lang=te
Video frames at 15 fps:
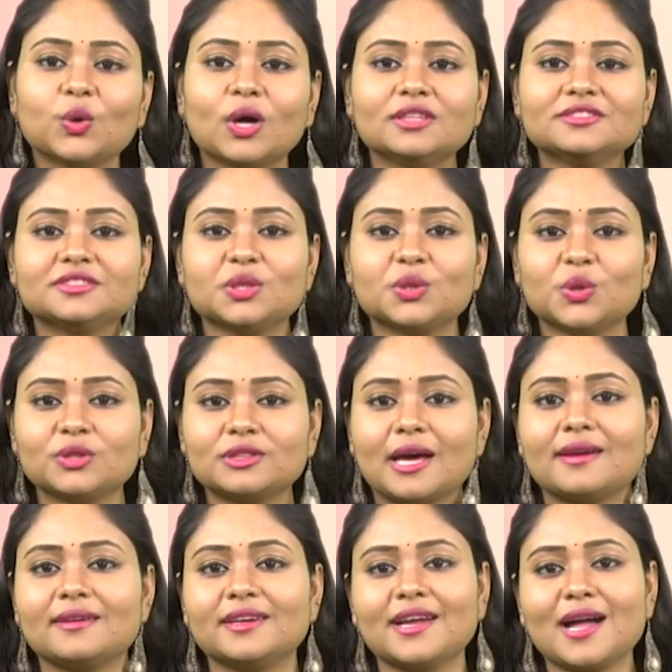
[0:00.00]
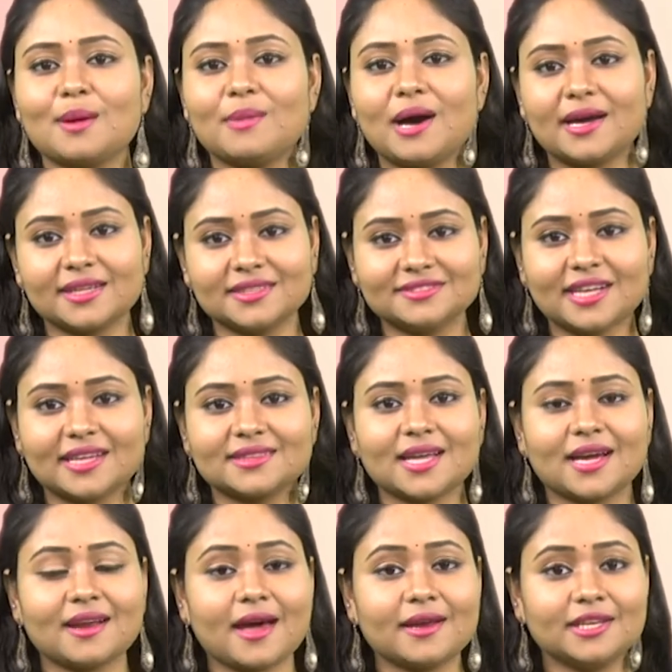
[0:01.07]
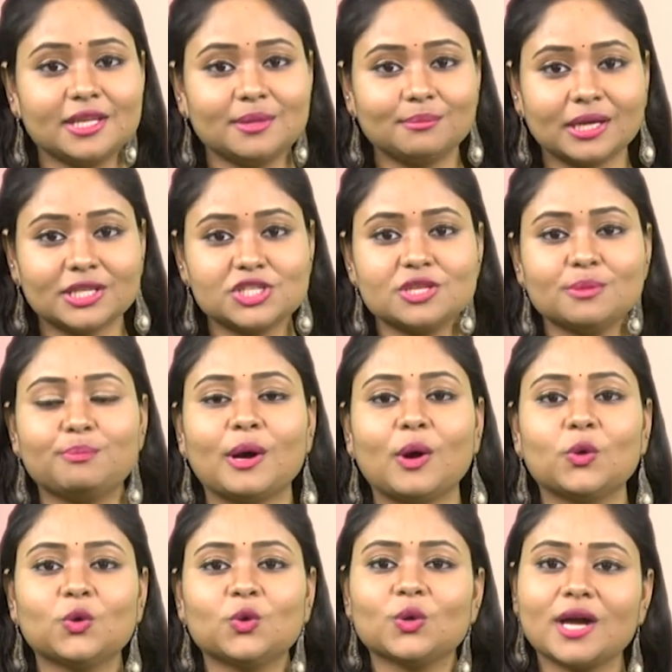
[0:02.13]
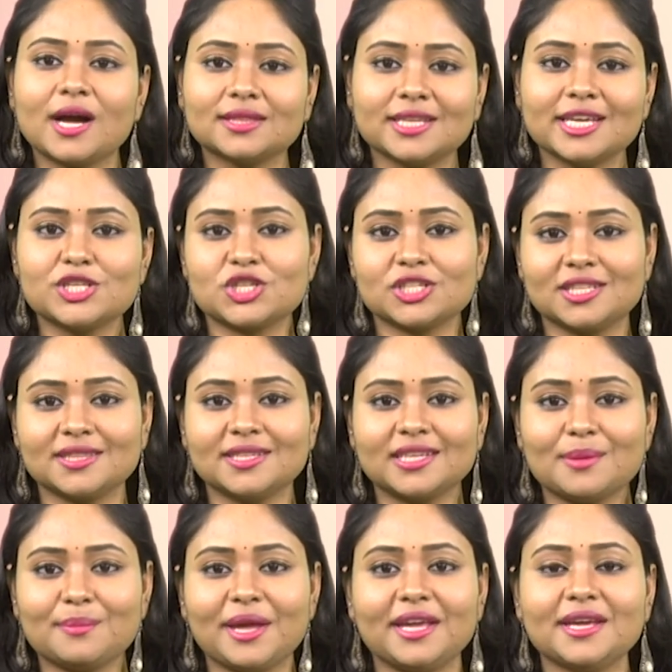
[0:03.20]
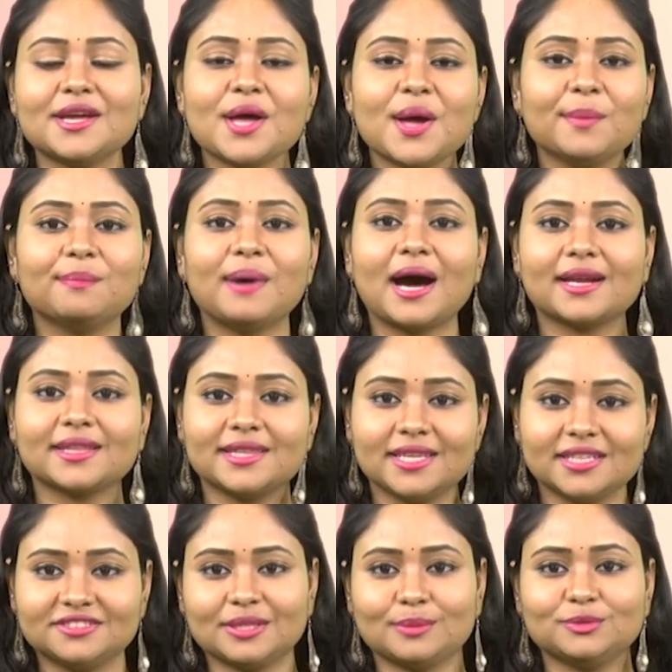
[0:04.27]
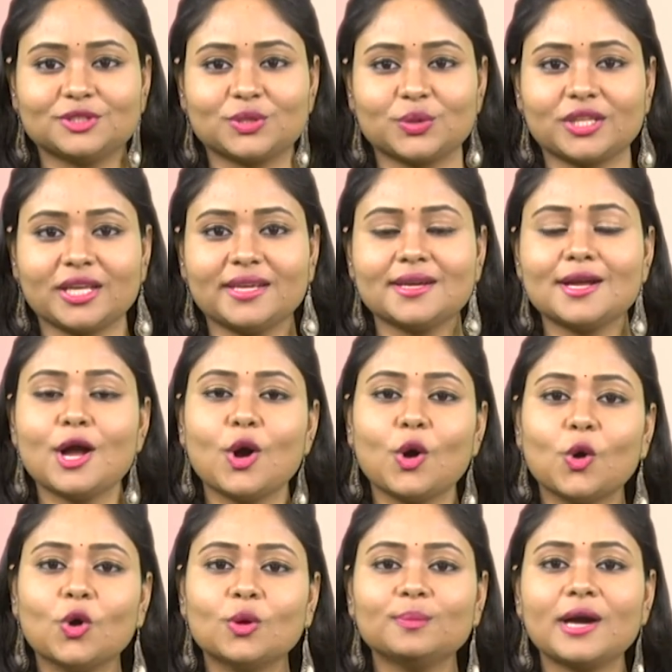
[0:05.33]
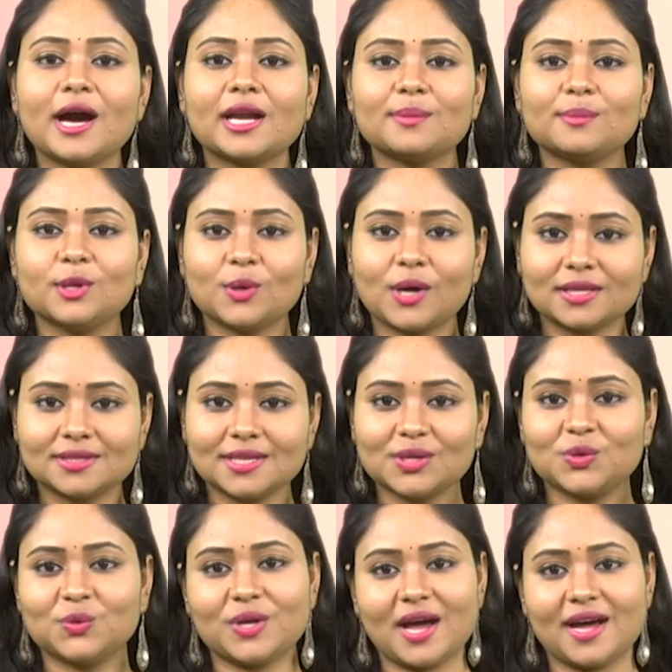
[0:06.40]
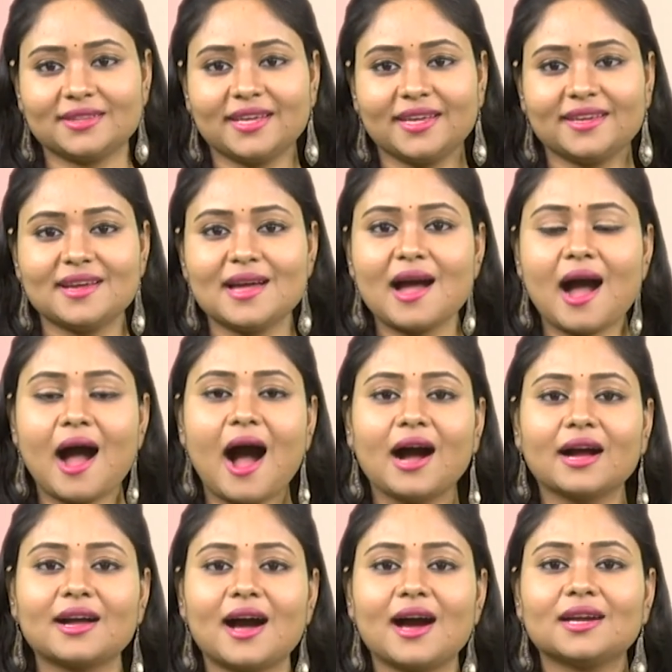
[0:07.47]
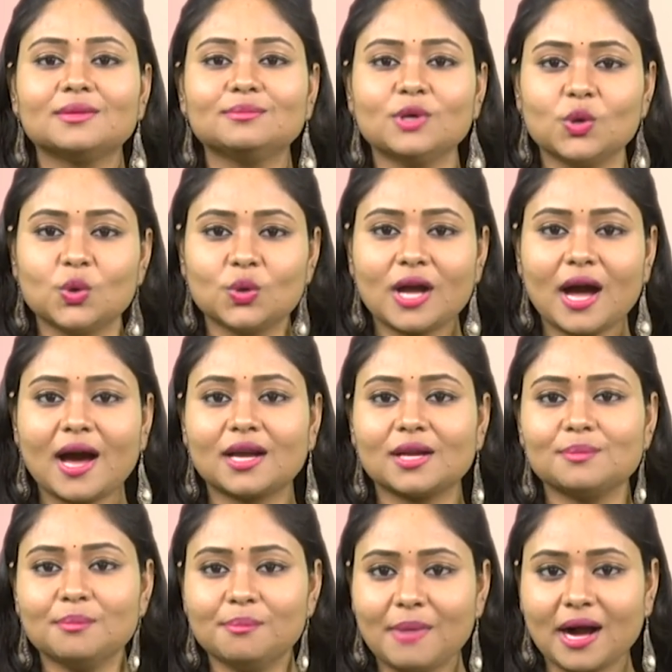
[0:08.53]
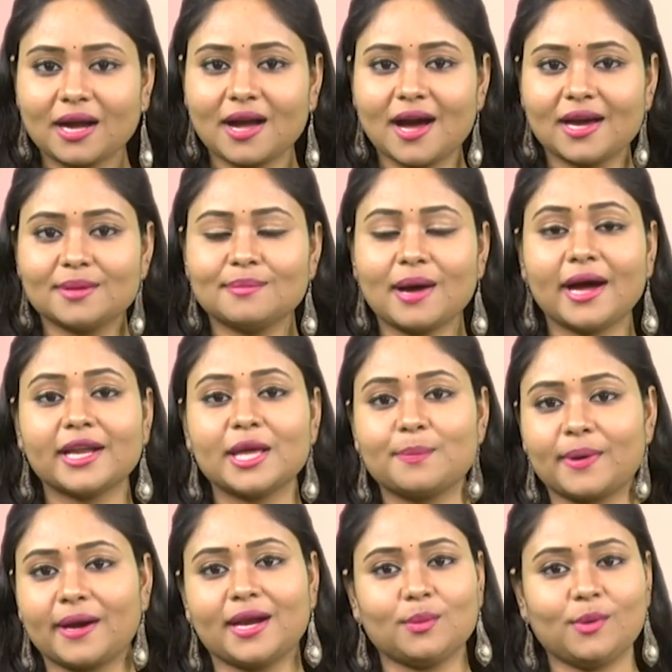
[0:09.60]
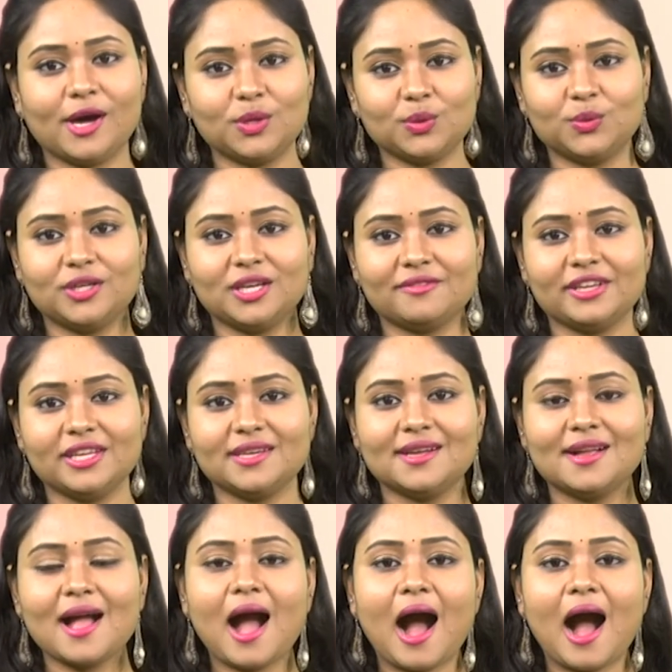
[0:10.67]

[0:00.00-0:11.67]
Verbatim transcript: గృహస్థుడు తండ్రిగా మారి సంతానాన్ని మంచి పౌరులుగా తీర్చిదిద్దటమే భారతీయ సంస్కృతి ఓంకారంలో అర్థం కూడా అదే అకారం ఉకారం మకారం అనే ప్రణవాలు ఉన్నవి